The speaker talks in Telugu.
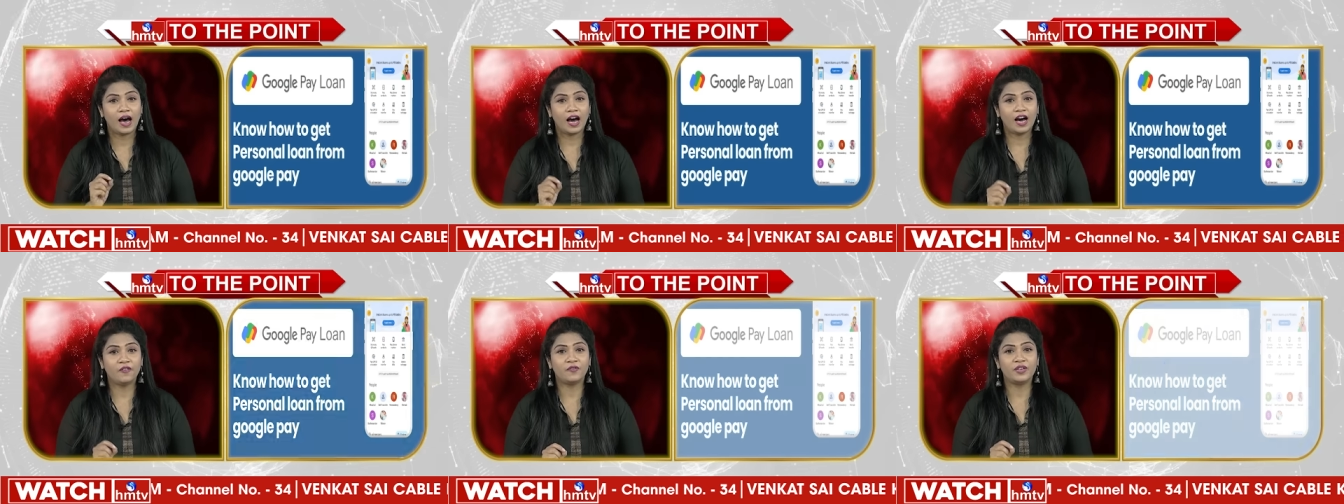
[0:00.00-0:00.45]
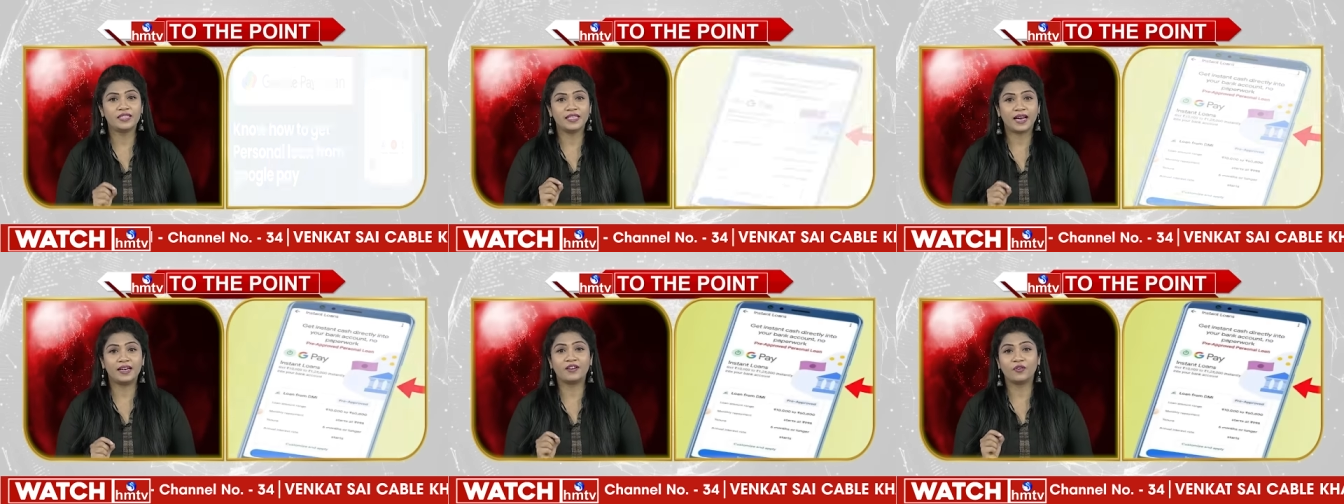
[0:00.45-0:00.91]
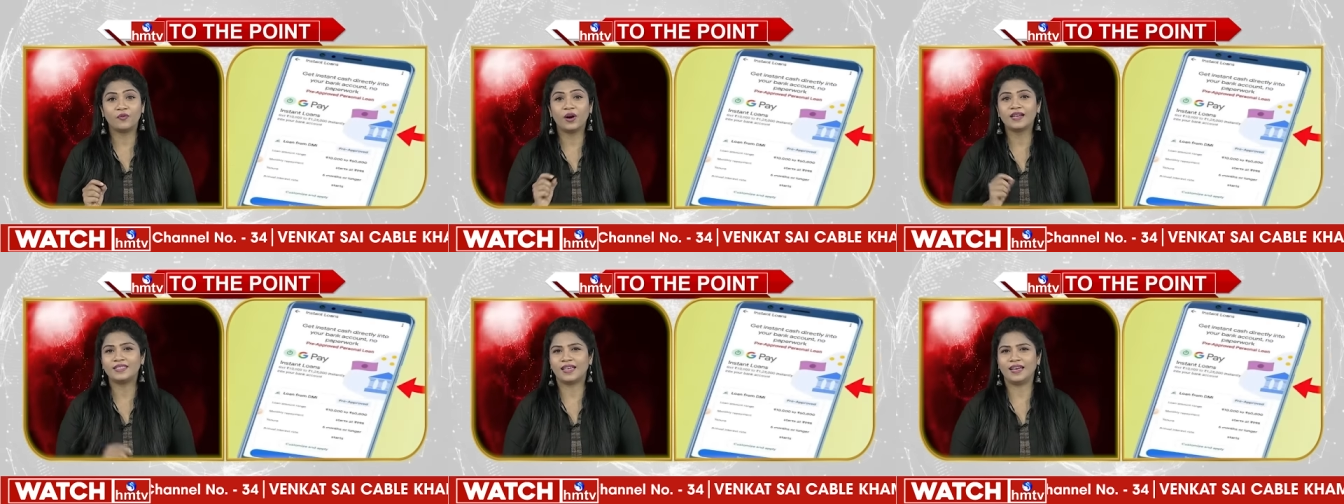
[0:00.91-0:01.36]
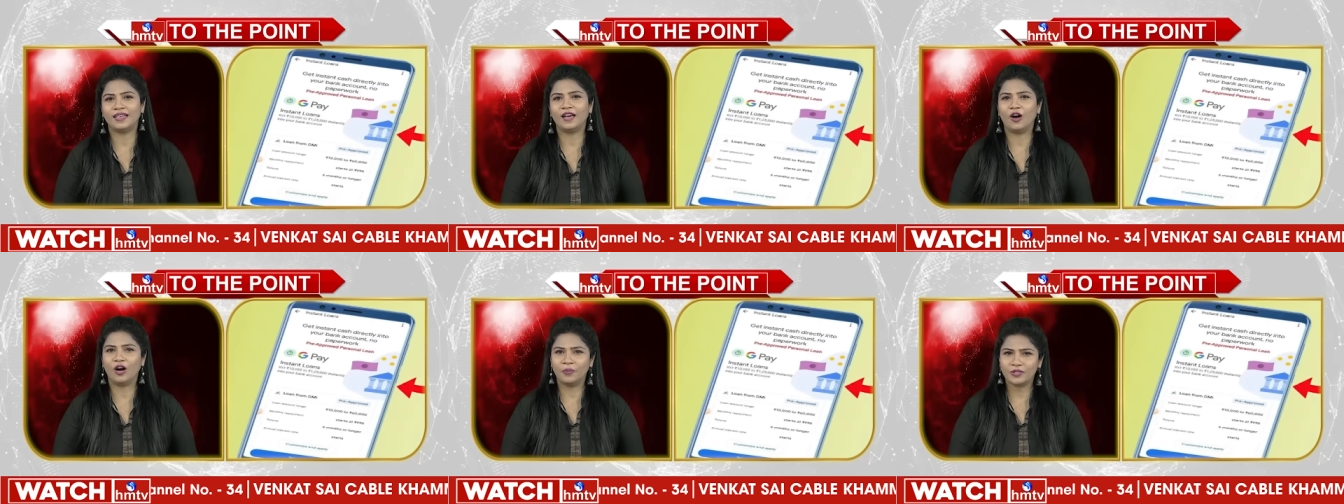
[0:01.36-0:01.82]
ఆఫర్స్ అండ్ రివార్డ్స్ అనే
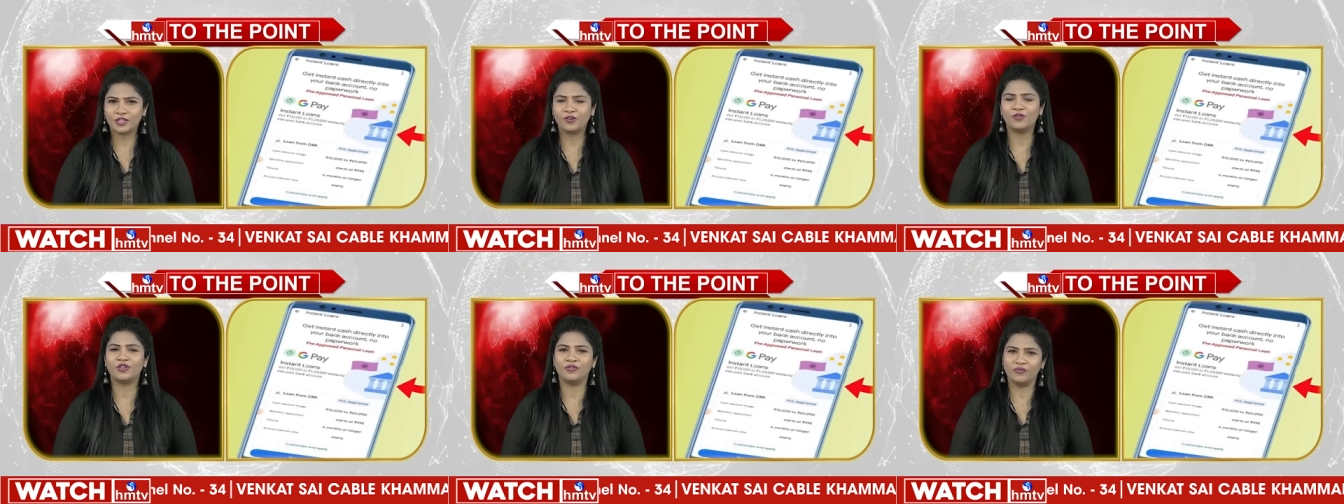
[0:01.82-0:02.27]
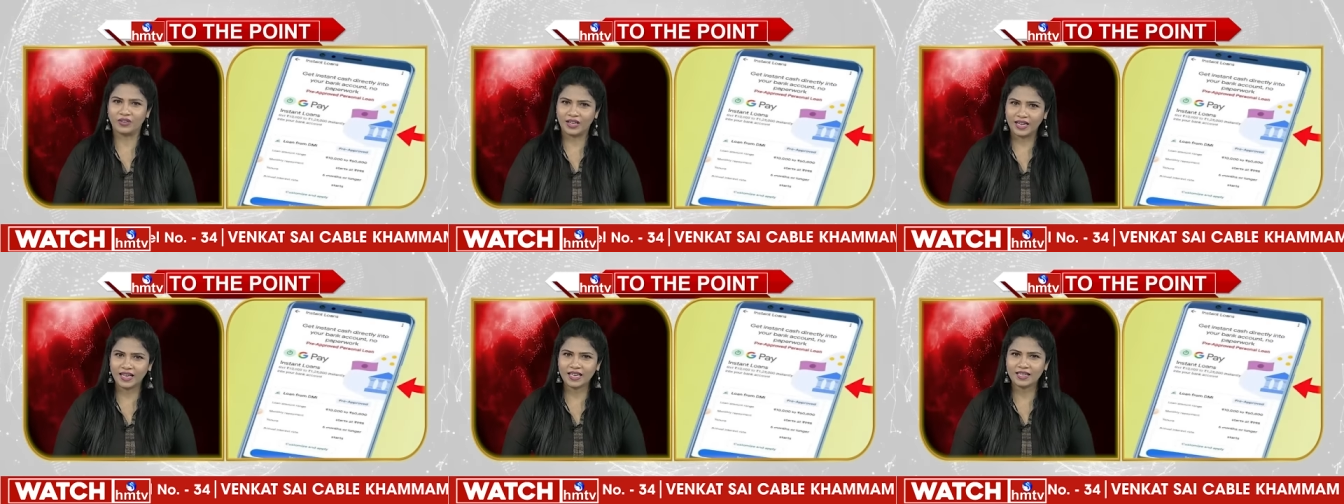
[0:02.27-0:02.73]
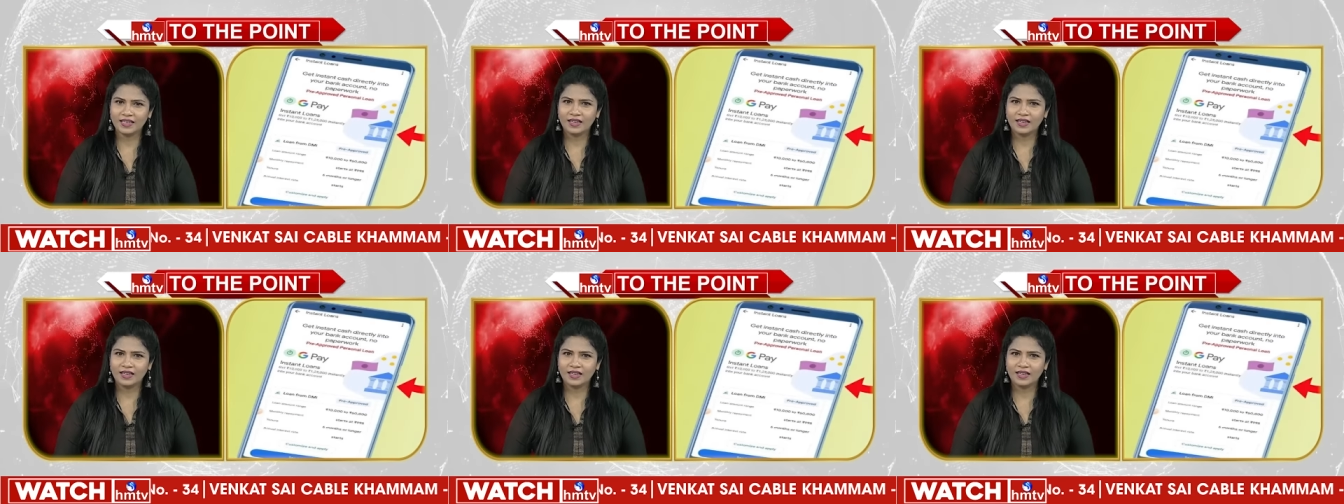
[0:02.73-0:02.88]
ఆప్షన్లోకి వెళ్ళి